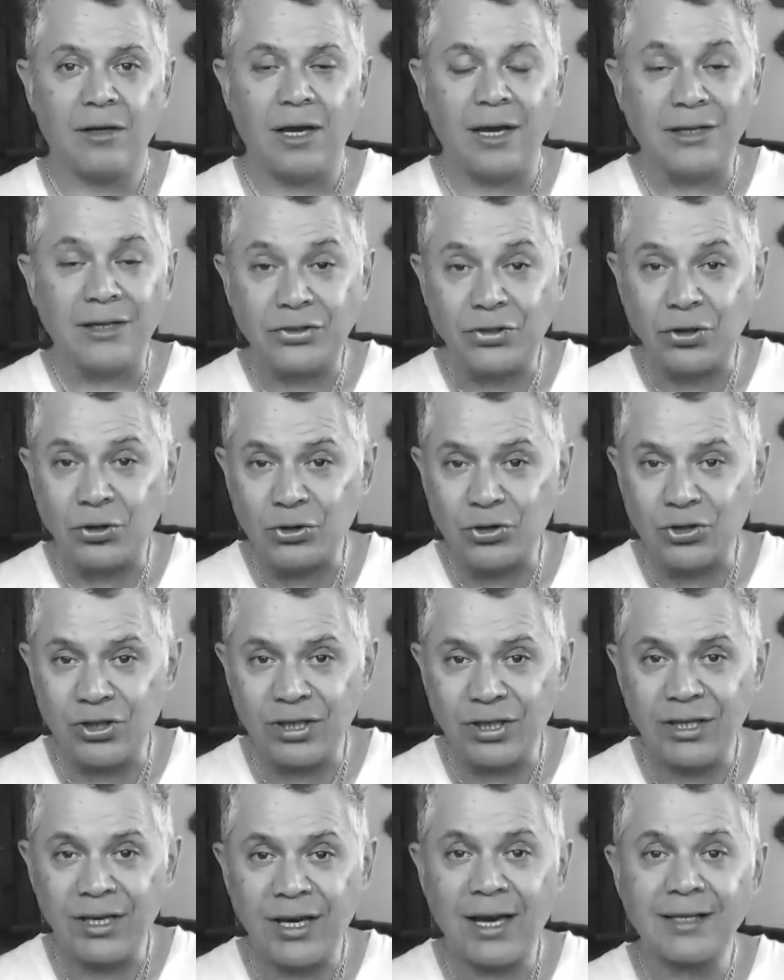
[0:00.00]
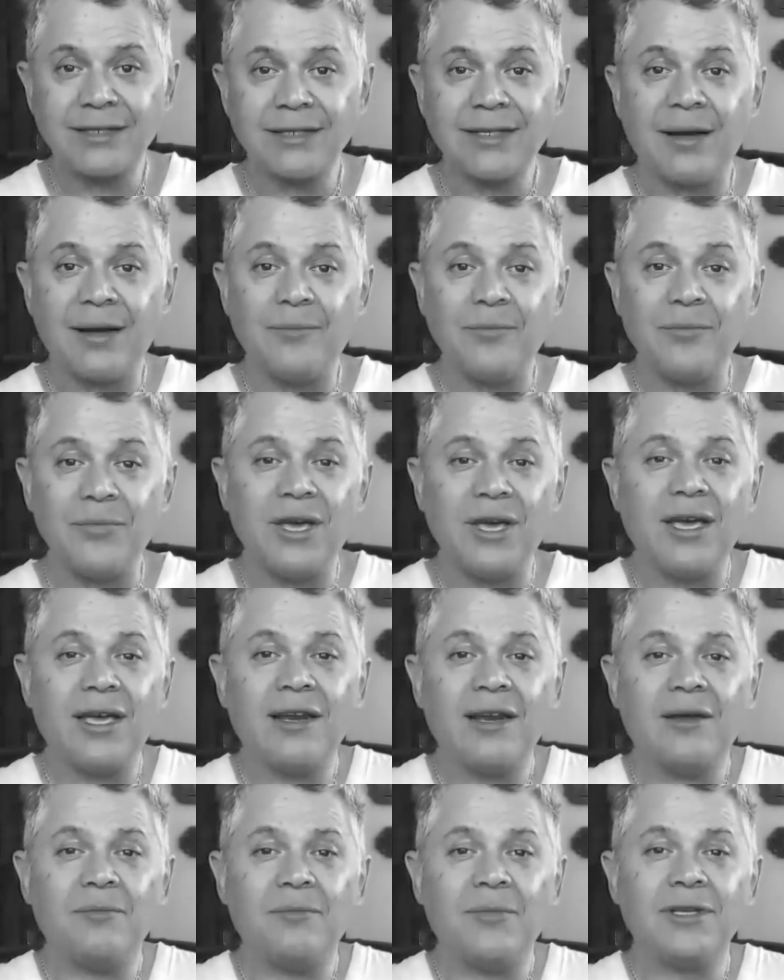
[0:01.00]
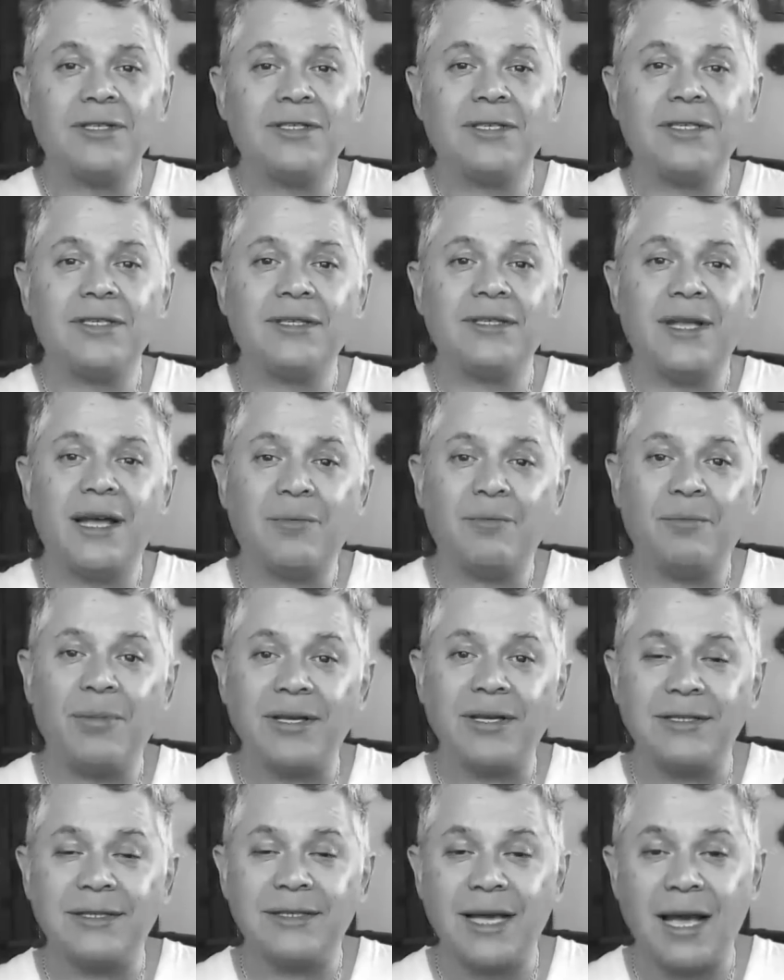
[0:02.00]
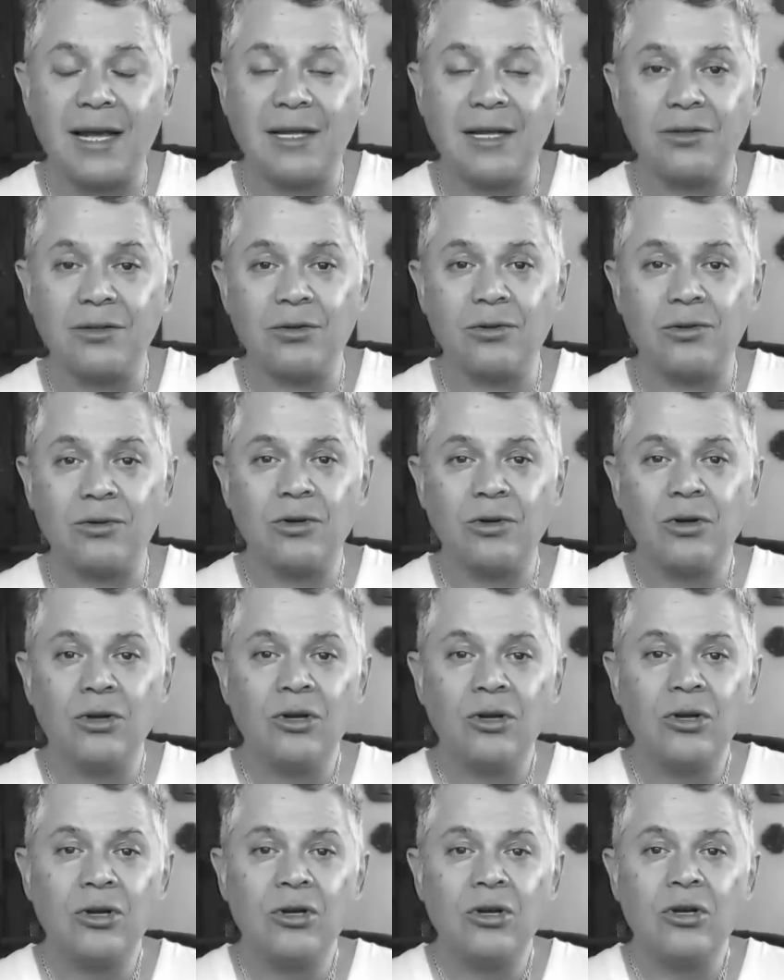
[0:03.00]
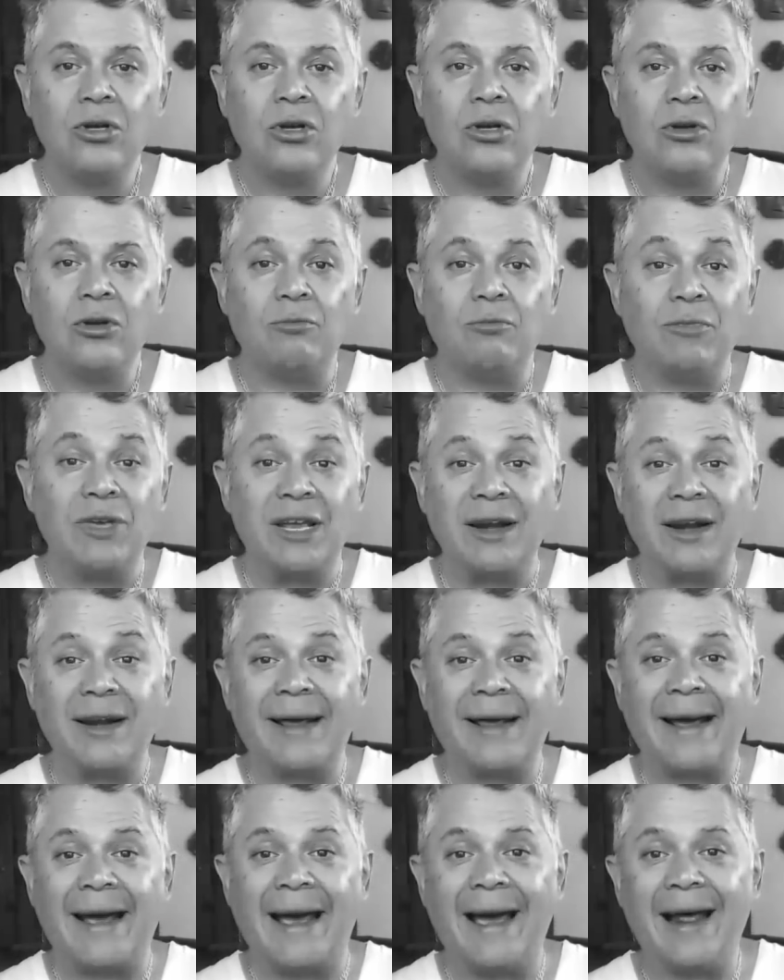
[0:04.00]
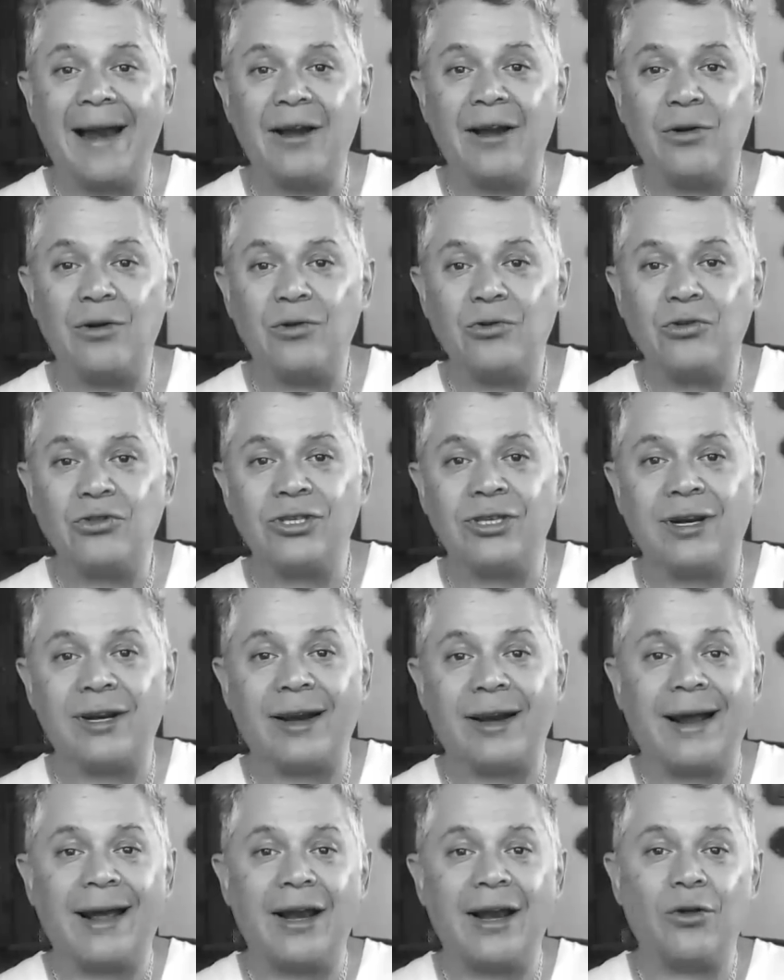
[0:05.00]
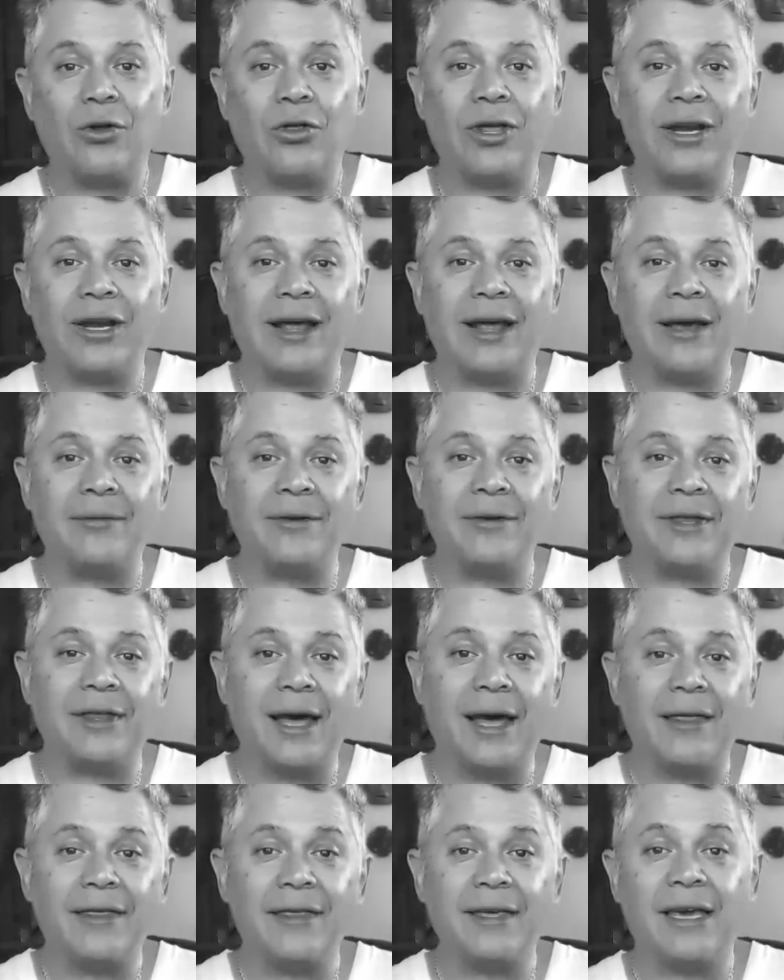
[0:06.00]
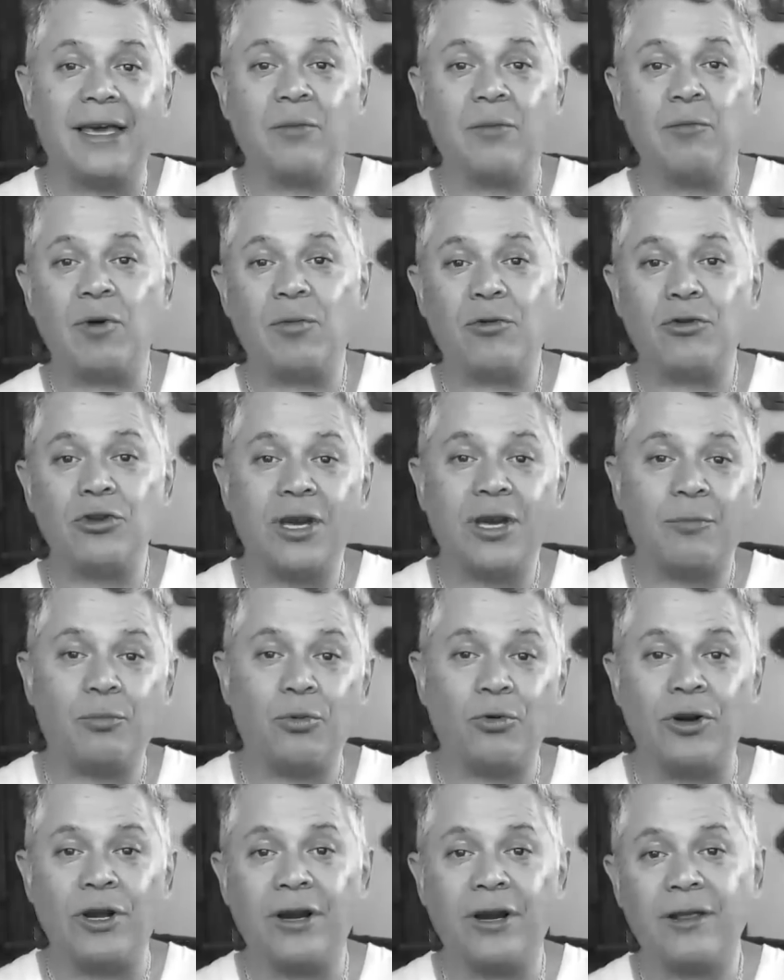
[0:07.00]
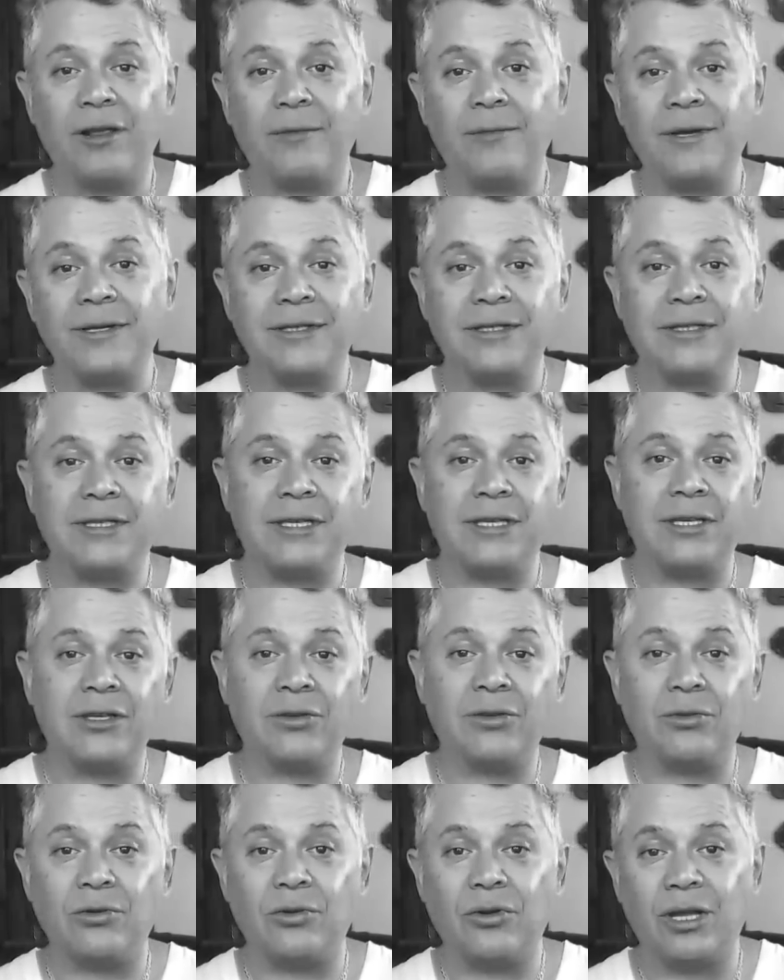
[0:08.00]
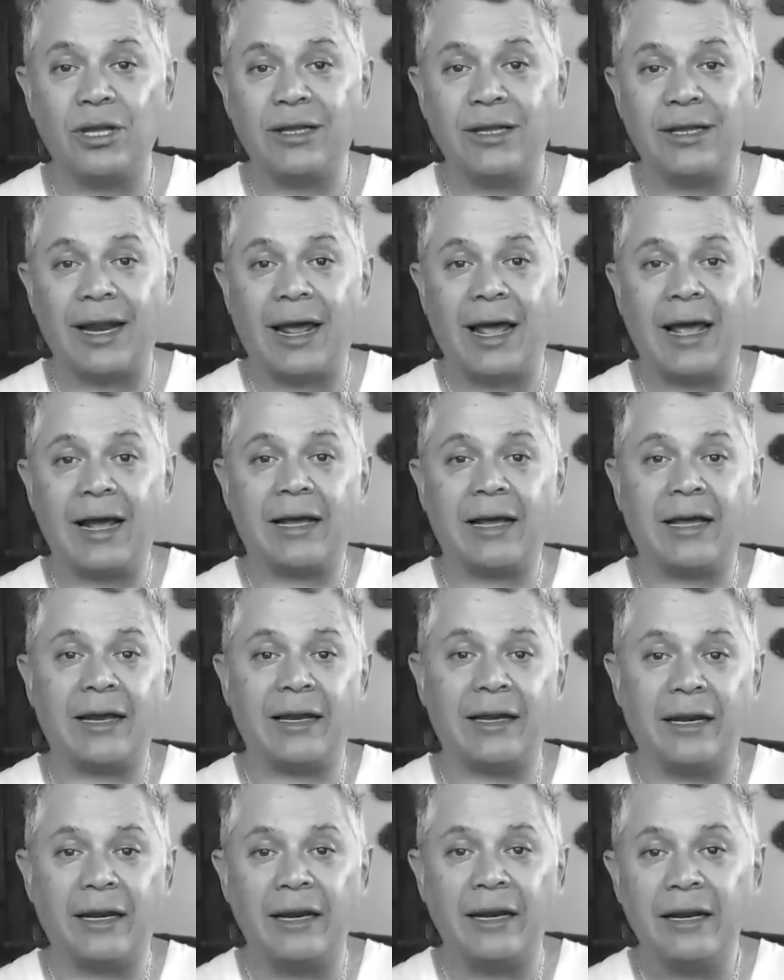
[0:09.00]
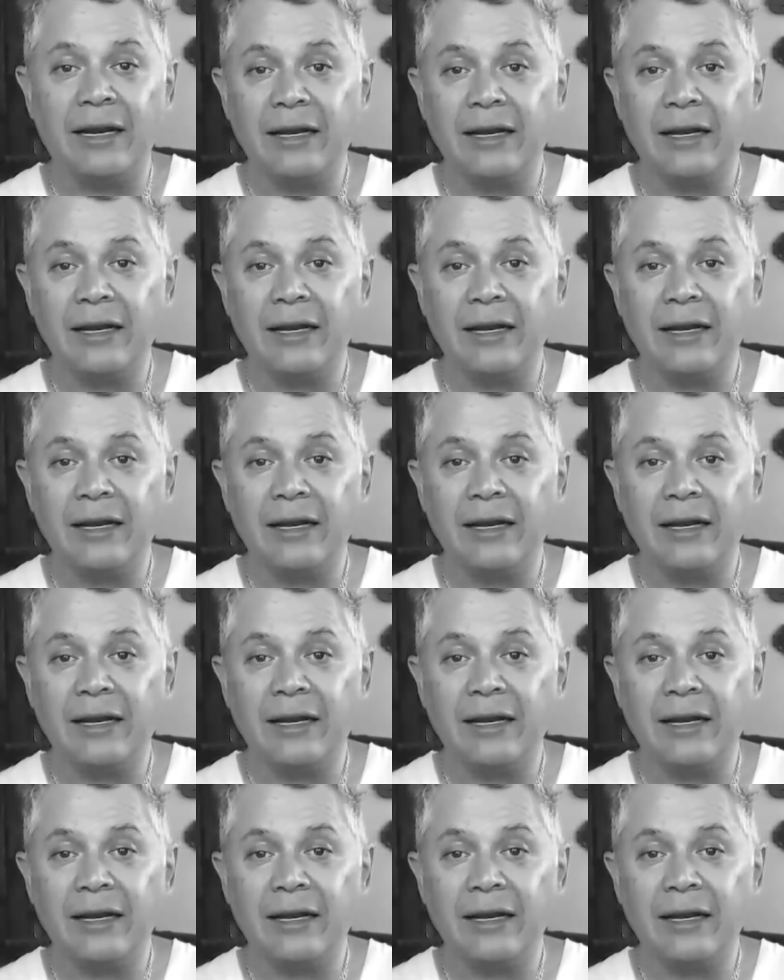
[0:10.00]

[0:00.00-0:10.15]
Estos días también, en vez de estar pensando mis regalos y regalo de Navidad y qué me voy a poner de vestido, de traje,